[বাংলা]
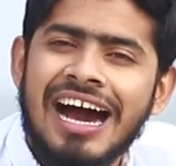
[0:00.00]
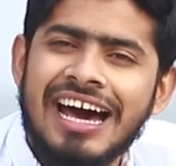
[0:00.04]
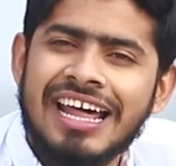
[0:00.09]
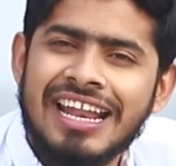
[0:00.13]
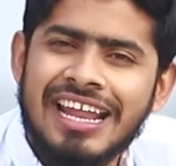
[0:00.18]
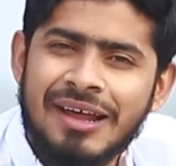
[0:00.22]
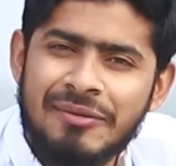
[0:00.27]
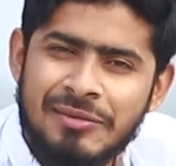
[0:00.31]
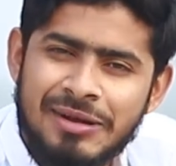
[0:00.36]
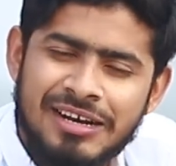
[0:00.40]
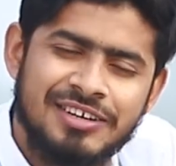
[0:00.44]
আর
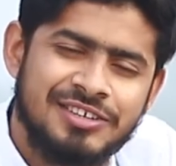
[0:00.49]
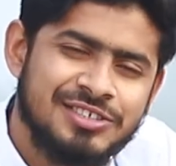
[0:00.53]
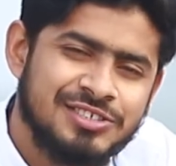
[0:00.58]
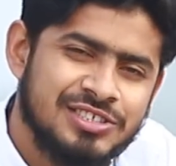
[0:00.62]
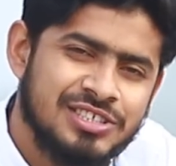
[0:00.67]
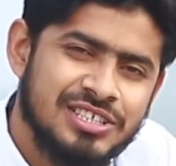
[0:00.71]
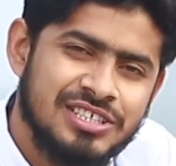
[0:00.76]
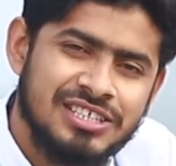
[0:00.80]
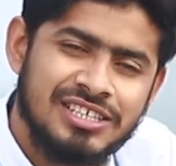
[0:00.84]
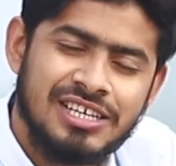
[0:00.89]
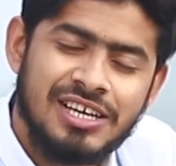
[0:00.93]
আমার
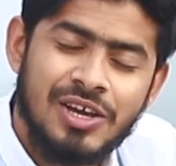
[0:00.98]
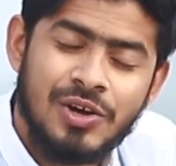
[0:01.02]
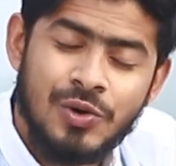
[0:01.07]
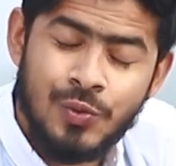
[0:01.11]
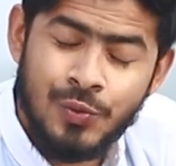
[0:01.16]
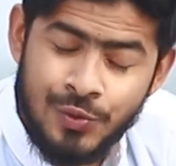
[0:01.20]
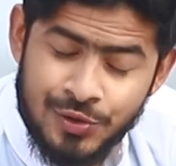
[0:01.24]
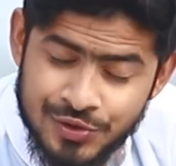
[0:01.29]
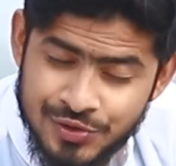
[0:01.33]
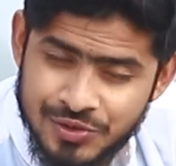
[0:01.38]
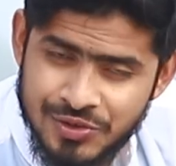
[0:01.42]
হচ্ছে
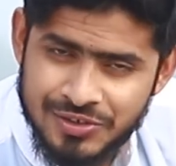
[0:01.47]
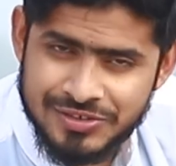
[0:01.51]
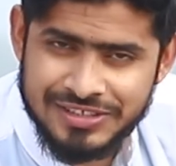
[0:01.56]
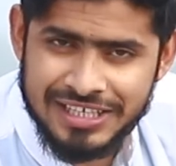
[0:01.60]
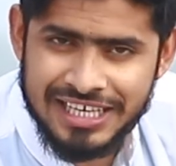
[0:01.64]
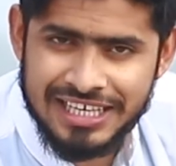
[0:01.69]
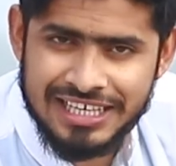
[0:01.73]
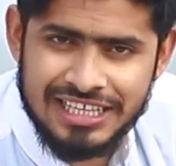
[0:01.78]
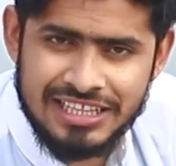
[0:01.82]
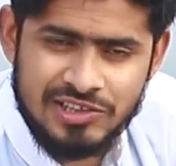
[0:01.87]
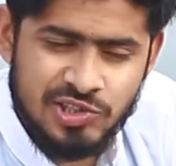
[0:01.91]
হুইস্কো
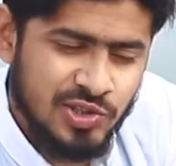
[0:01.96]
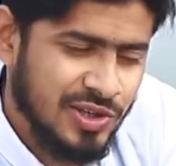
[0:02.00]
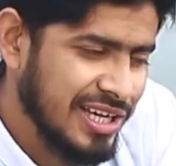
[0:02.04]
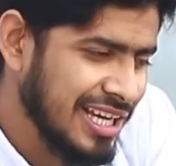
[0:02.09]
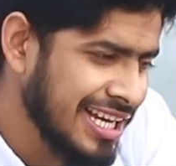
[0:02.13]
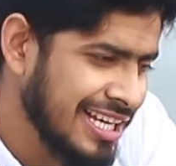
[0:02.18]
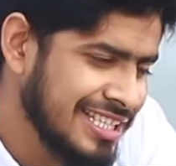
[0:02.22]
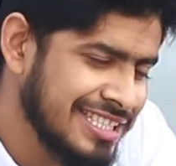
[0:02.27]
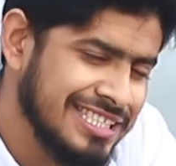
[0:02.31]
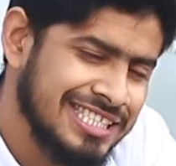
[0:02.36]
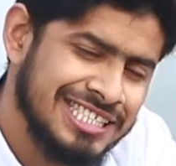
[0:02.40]
সাইকেল তো
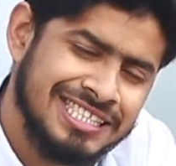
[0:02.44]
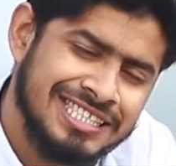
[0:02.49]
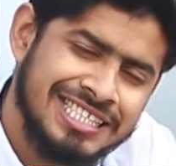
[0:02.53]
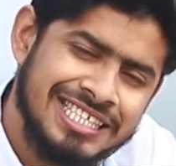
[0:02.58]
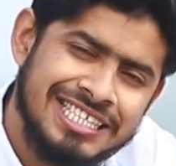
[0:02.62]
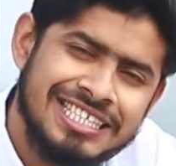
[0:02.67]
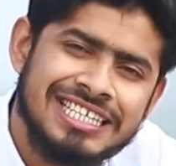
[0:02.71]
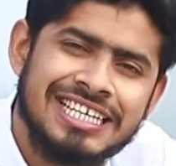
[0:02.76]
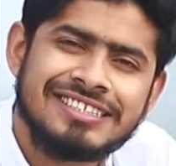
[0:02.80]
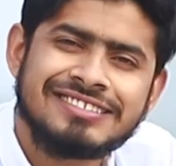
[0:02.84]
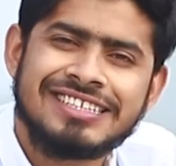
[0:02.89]
এই
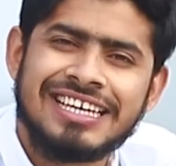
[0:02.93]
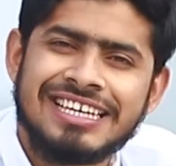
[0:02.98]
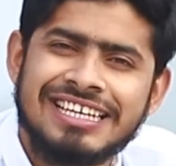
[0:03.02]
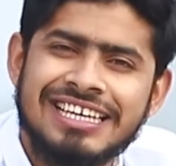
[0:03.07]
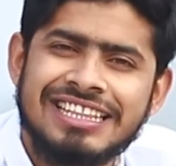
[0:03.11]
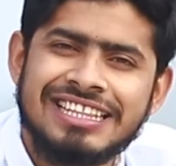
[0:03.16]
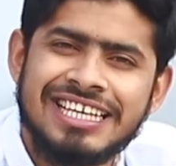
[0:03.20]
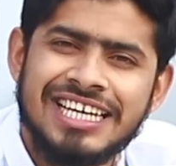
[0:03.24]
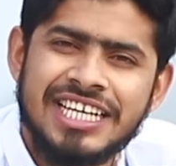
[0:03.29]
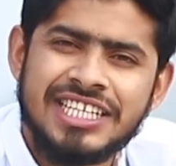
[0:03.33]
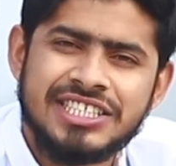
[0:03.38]
তিনটা
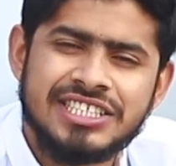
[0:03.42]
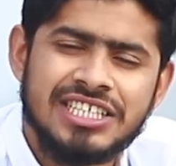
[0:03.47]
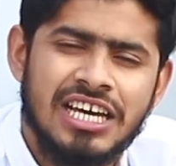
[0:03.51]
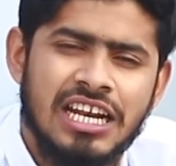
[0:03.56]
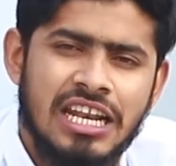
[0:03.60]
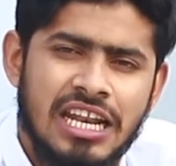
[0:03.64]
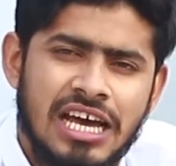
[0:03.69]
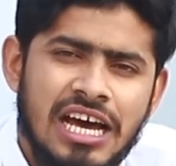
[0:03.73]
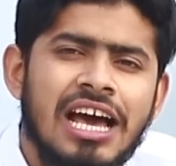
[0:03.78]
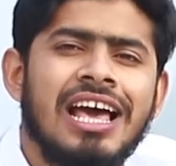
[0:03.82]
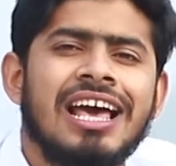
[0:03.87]
সাইকেল দিয়ে
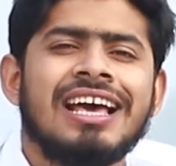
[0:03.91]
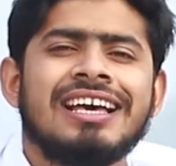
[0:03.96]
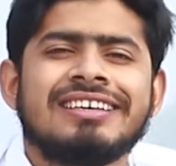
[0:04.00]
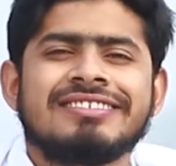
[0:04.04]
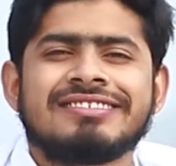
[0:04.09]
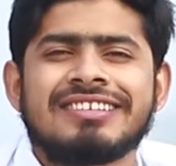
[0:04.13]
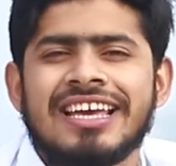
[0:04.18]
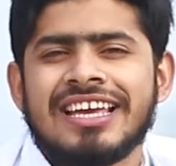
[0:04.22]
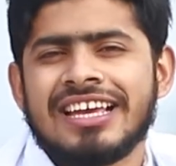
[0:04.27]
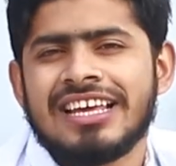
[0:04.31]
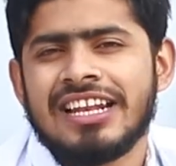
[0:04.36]
ইনশাল্লাহ
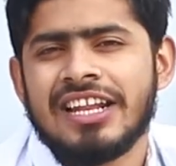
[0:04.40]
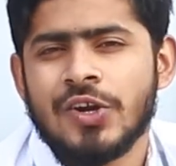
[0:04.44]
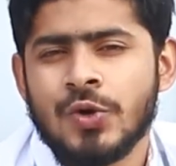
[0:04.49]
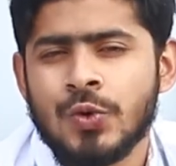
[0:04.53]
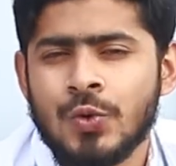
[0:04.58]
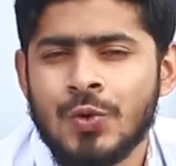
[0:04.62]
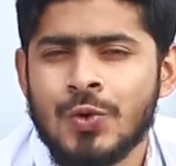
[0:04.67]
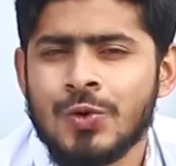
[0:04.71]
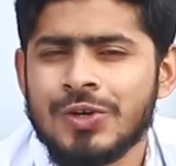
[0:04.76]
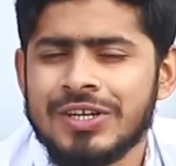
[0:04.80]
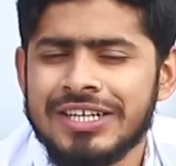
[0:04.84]
সাইকেলের
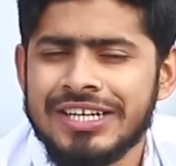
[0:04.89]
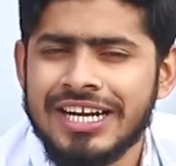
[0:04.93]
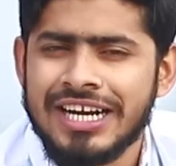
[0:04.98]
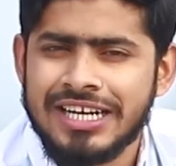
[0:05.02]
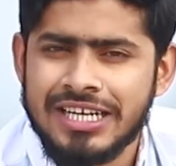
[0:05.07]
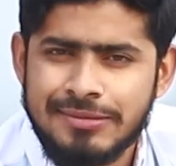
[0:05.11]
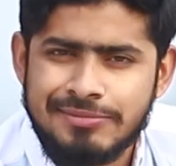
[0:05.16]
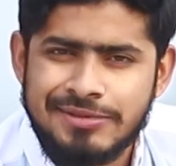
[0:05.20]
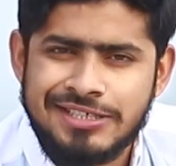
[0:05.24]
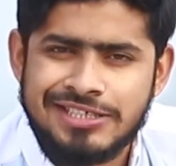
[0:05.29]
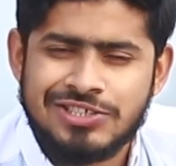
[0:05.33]

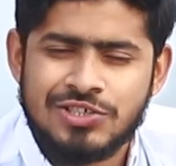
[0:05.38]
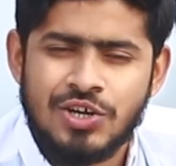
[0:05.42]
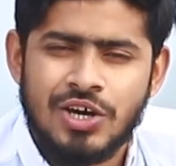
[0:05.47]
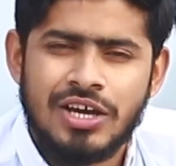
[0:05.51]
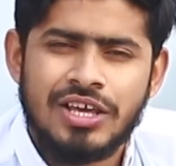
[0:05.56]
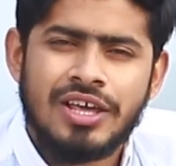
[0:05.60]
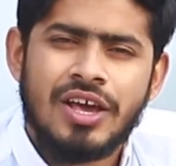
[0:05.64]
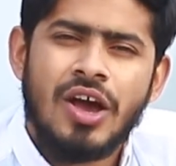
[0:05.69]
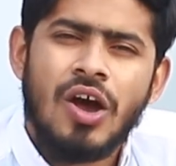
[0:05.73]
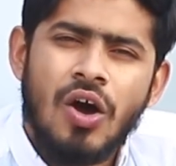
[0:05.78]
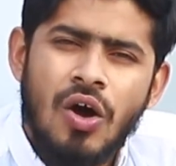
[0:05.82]
খুঁটিনাটি
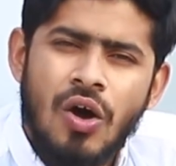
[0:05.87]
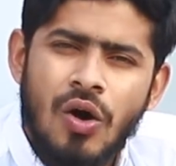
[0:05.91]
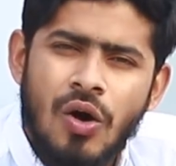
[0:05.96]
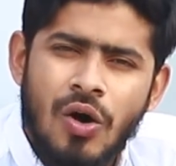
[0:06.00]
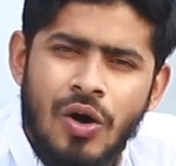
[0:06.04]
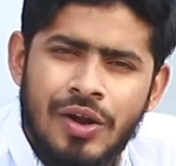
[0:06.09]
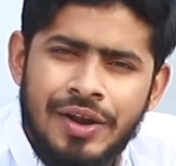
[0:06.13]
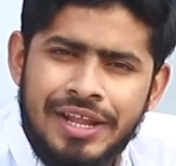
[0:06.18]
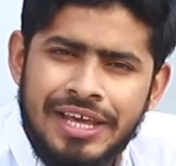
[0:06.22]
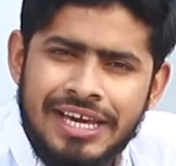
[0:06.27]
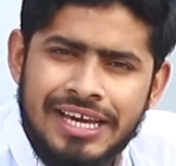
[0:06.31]
বিষয়
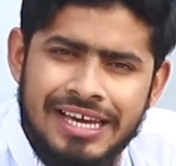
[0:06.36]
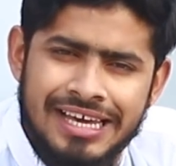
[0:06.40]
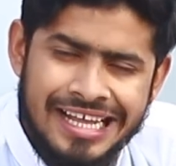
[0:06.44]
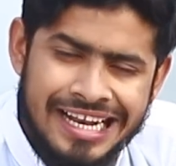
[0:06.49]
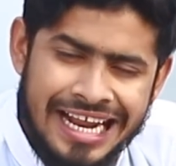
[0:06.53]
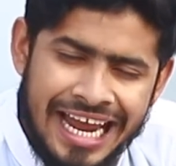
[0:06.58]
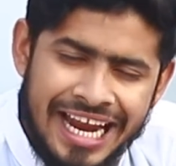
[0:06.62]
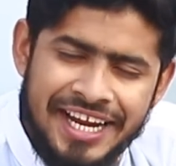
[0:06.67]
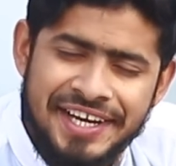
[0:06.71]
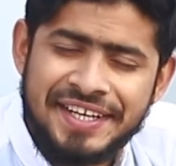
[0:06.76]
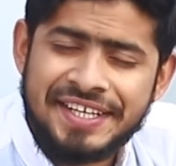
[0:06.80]
অনেক
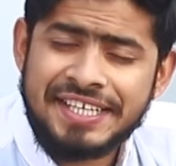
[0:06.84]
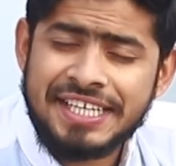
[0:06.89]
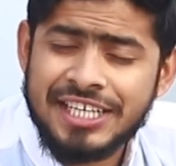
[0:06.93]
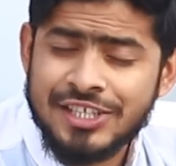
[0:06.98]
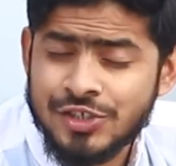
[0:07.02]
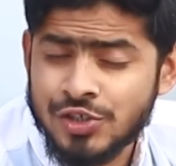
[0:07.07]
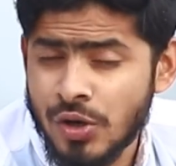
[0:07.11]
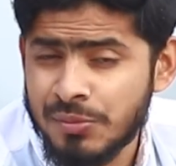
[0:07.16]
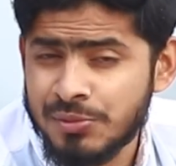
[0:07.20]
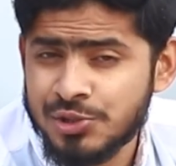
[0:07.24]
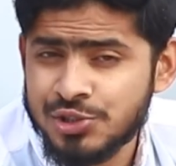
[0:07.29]

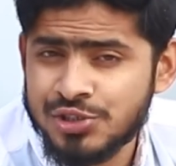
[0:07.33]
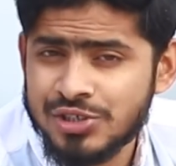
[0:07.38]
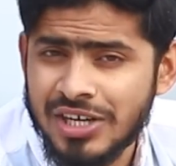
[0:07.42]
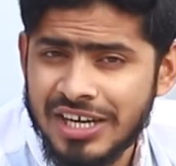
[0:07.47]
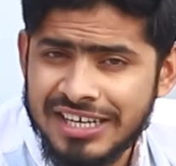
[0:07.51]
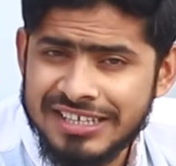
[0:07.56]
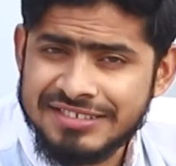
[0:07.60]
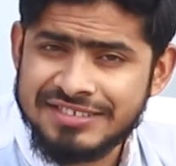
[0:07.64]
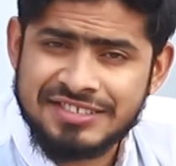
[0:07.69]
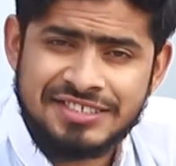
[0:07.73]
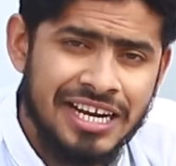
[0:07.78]
রাইডিংয়ের সমস্যা
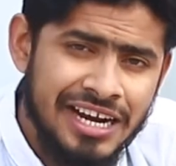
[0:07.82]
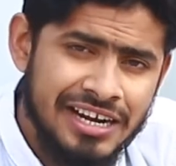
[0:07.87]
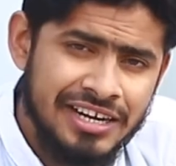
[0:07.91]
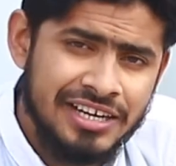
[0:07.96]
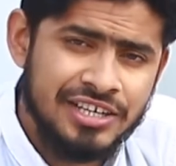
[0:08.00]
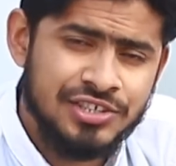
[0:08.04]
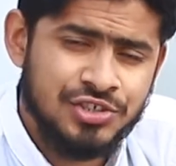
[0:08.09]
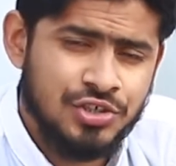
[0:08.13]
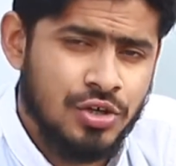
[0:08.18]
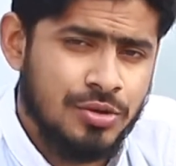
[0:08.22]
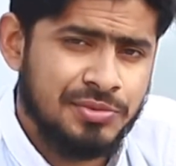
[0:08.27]

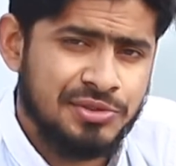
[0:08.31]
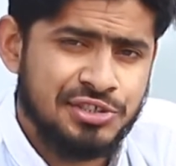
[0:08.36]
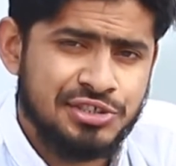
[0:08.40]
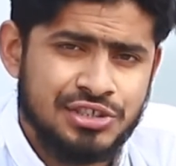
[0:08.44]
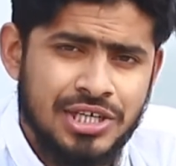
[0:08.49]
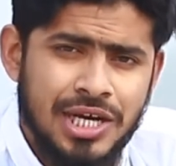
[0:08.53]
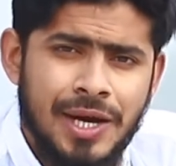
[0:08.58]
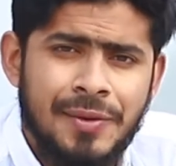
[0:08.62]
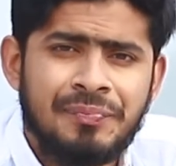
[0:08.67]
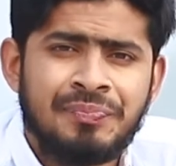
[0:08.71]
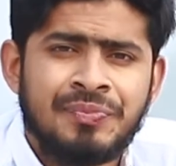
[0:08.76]
স্ট্যান্ডের
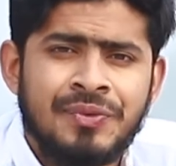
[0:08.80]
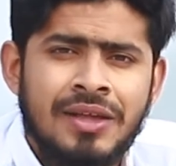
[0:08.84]
সমস্যা